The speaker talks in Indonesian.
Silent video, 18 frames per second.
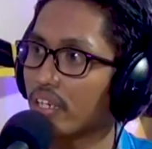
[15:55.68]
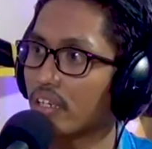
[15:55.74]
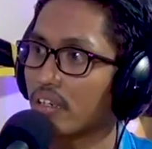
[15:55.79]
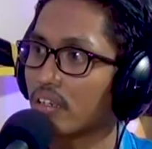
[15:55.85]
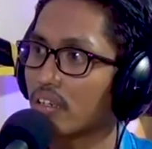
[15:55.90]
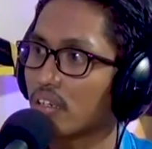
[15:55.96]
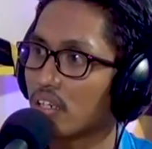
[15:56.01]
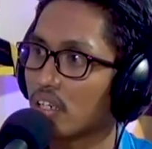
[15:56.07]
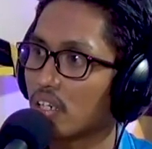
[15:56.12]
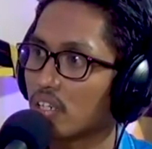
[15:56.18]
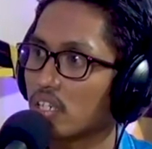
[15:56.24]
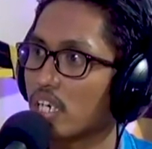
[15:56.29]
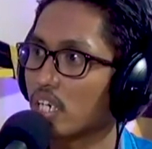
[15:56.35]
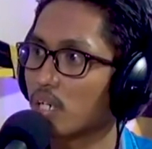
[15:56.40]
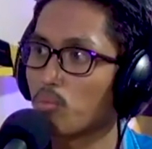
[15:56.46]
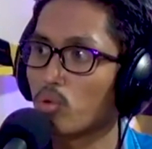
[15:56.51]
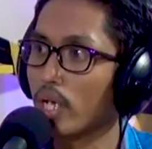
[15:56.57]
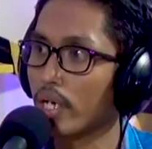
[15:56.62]
di
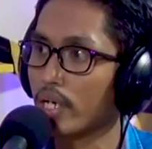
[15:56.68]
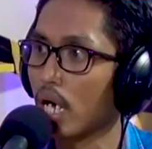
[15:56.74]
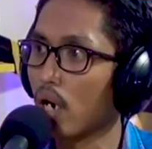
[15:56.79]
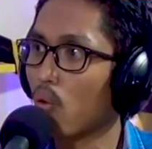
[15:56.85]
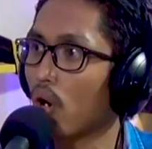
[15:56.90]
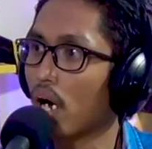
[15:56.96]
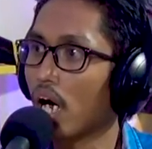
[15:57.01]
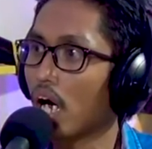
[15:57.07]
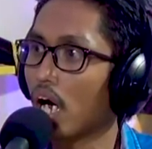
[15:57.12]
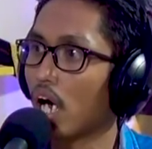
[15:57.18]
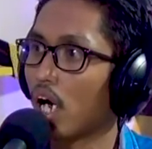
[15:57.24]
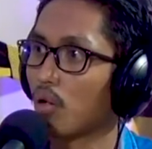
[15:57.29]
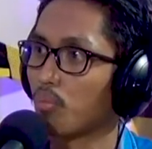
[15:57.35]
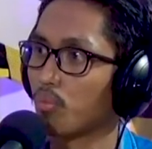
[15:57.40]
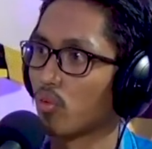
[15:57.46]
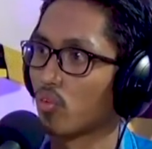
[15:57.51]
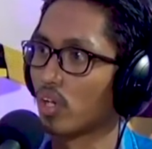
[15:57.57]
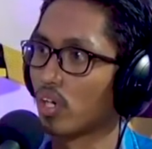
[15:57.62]
dari budayawan
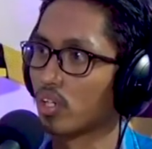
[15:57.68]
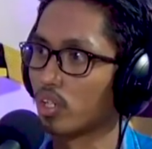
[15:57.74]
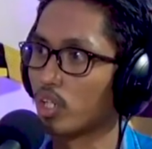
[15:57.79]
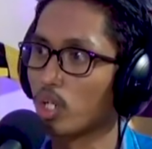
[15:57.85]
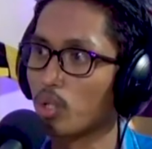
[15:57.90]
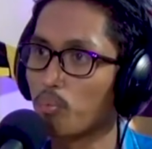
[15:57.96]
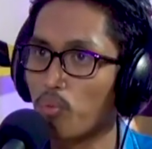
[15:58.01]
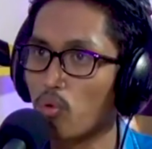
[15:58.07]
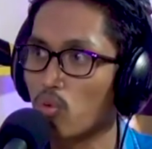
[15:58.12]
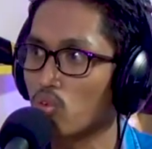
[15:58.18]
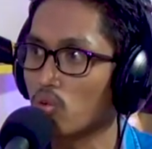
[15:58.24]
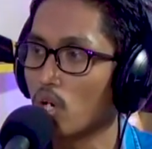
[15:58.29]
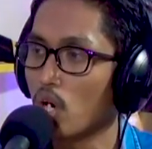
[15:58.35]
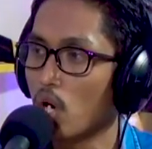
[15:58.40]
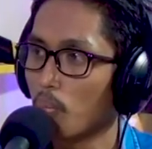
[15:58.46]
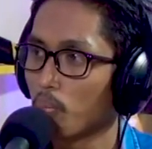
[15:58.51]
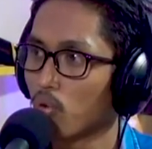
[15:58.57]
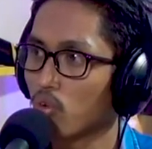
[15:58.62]
misalnya dari
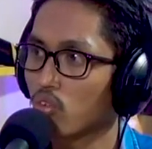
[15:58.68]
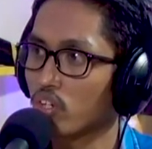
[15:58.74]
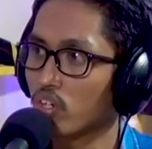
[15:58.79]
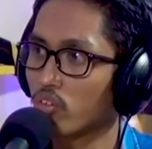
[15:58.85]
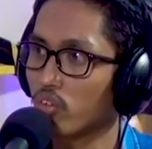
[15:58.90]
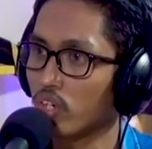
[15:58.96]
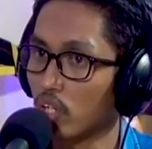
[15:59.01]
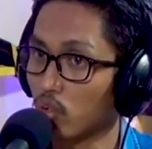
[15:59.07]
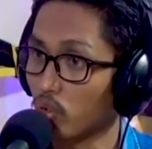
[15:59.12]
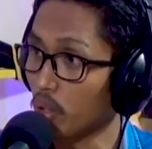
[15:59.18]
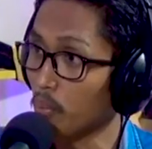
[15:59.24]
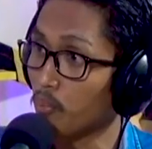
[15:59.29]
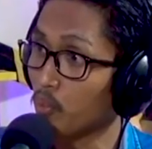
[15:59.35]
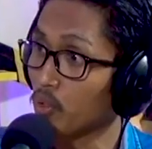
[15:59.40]
musisi atau yang